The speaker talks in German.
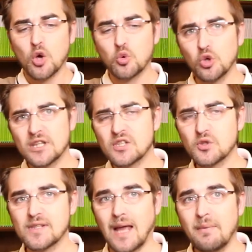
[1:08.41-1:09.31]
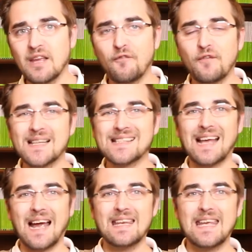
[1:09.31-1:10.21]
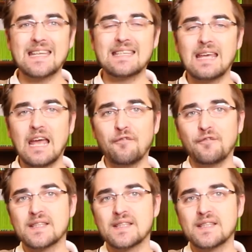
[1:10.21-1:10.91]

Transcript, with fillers: Kurz zusammengefasst, ein ETF